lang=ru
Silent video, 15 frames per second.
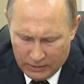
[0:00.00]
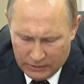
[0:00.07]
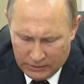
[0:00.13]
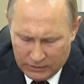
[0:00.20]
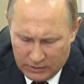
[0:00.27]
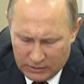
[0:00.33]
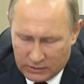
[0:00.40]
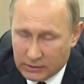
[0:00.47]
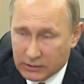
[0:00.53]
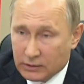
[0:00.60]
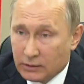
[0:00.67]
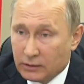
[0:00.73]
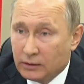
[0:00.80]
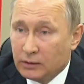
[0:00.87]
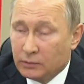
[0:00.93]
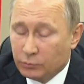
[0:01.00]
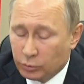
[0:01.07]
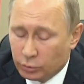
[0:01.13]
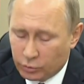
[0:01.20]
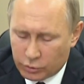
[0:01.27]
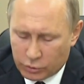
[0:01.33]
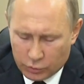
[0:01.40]
здесь э,
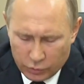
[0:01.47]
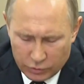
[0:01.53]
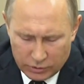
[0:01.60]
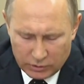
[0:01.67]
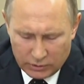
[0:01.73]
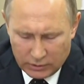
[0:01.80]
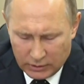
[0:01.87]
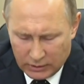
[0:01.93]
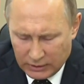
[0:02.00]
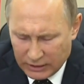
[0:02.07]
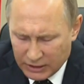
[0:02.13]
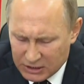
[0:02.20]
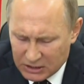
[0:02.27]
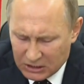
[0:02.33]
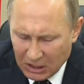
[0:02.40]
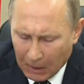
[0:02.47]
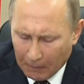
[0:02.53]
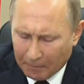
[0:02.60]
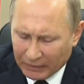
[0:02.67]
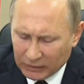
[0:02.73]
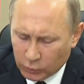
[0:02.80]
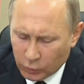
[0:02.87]
будут созданы единые
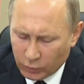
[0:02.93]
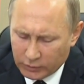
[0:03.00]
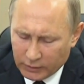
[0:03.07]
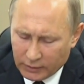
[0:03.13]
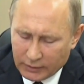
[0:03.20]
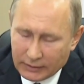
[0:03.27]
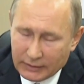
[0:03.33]
подходы